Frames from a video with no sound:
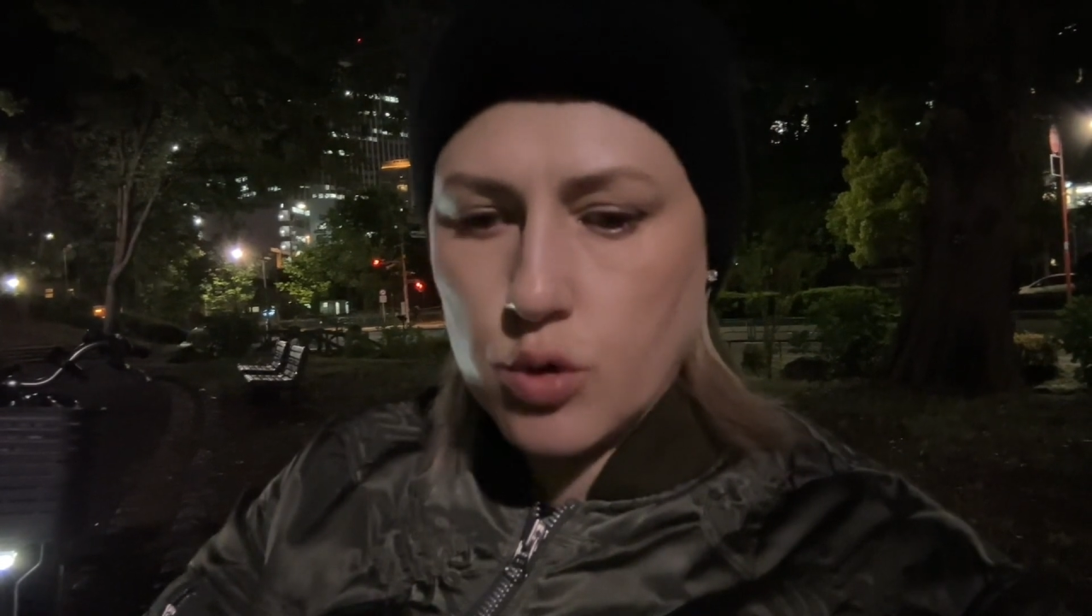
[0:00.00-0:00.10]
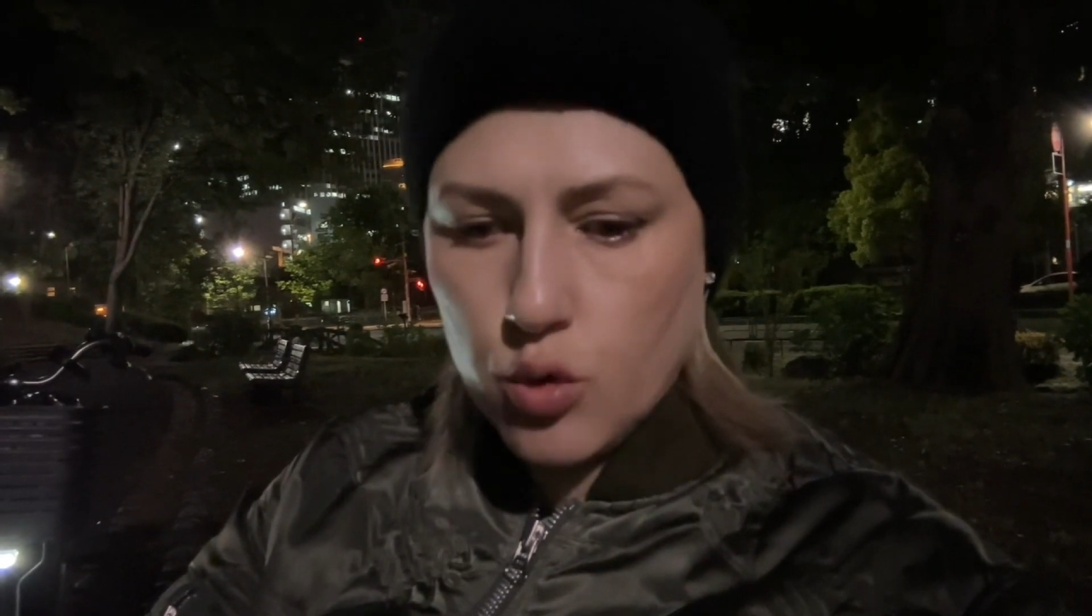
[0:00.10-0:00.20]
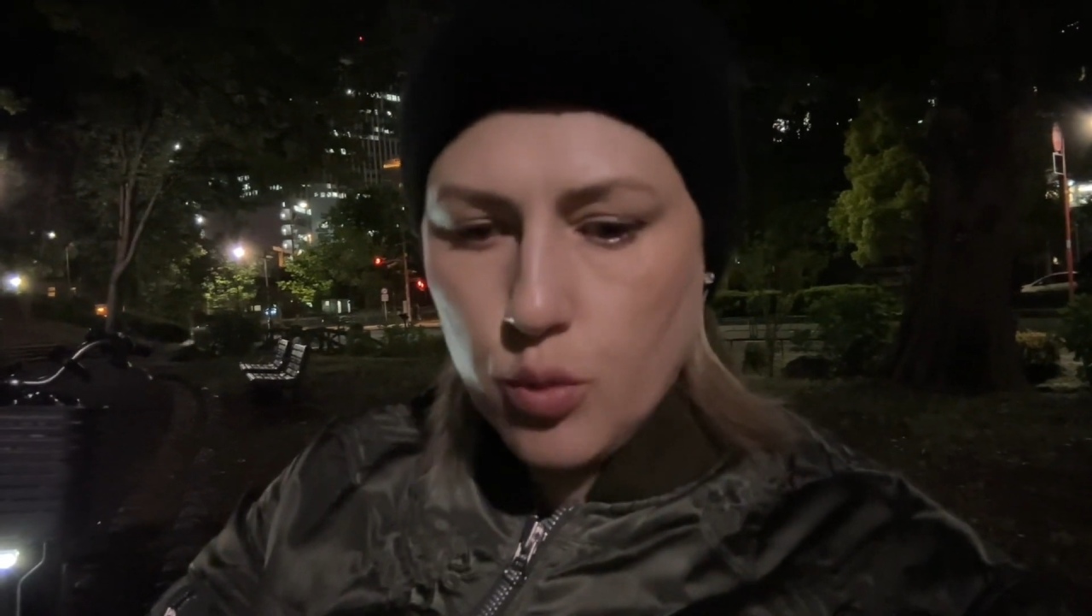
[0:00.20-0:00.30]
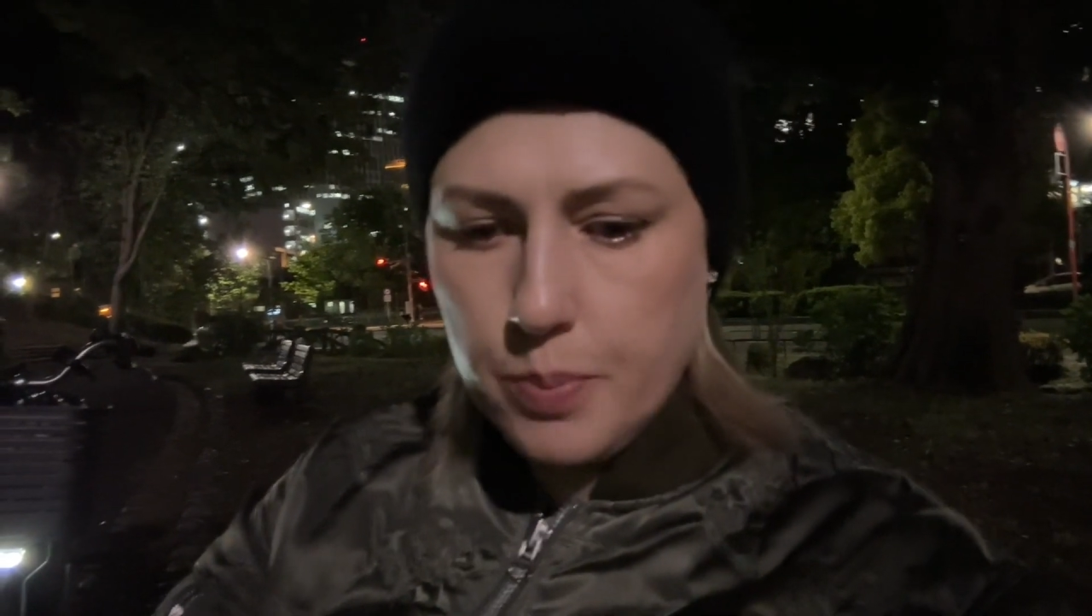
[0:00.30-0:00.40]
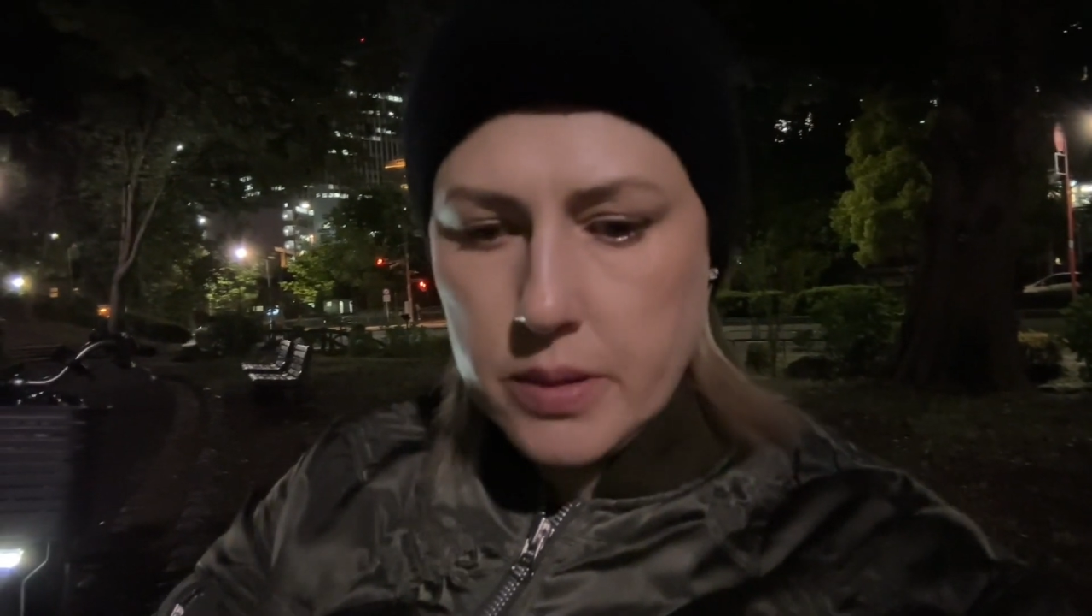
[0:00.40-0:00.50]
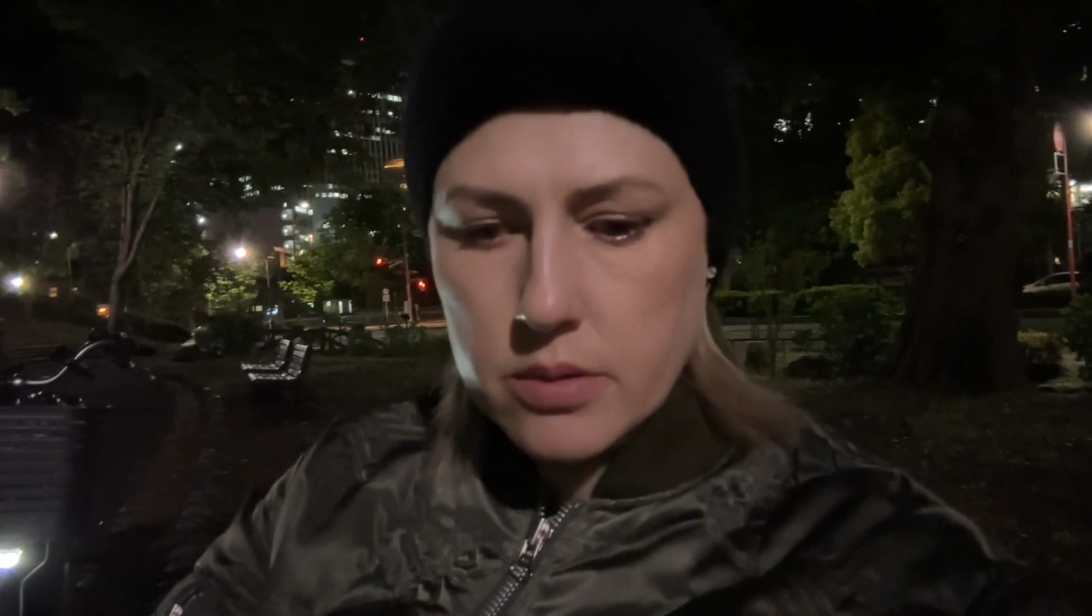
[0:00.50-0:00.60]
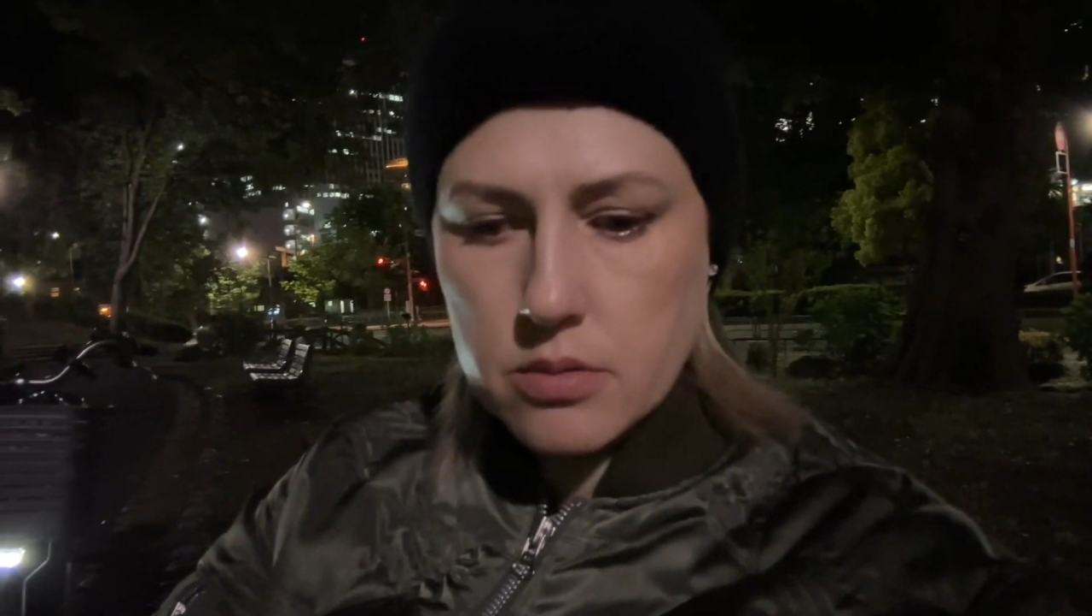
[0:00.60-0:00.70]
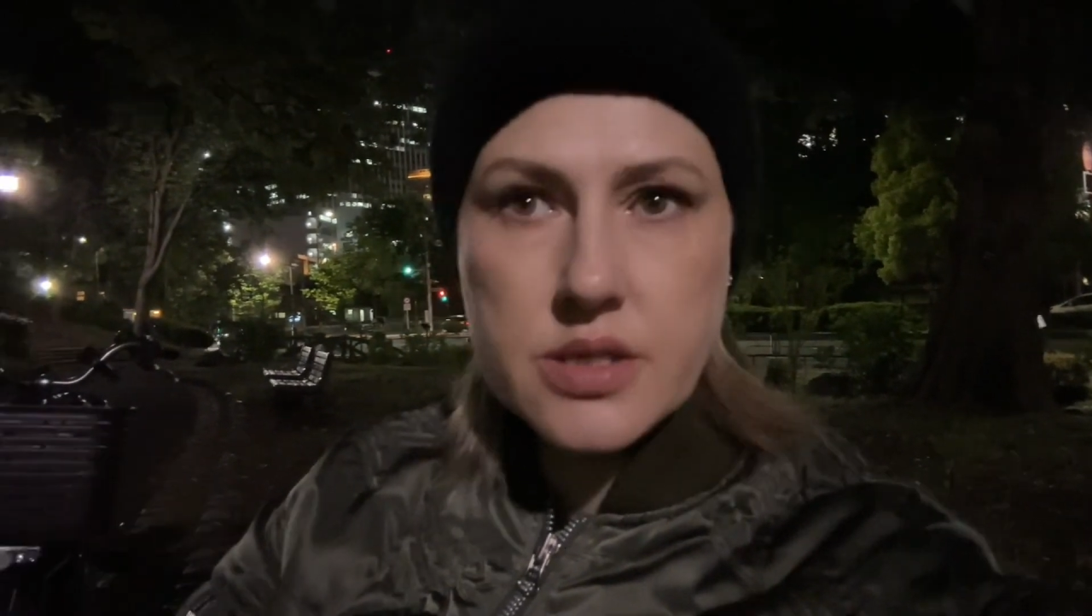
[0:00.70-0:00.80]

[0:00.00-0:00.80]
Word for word: крупы,